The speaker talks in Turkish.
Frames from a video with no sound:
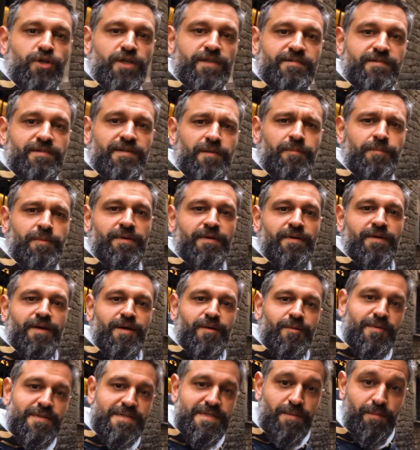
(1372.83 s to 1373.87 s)
Buket deyip
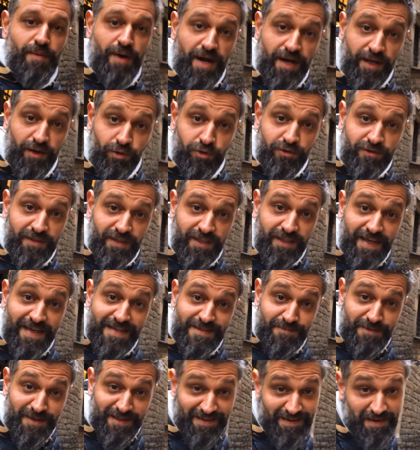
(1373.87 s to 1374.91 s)
biz de Barigoti'yi
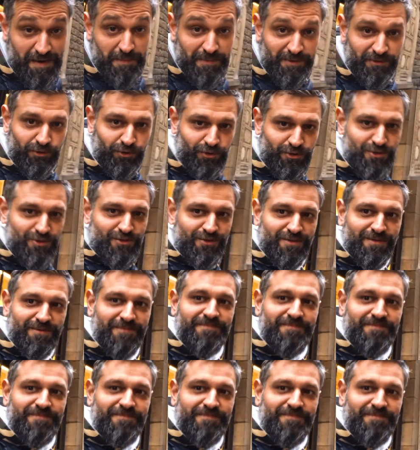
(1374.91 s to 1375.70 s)
gezmeye devam ediyoruz.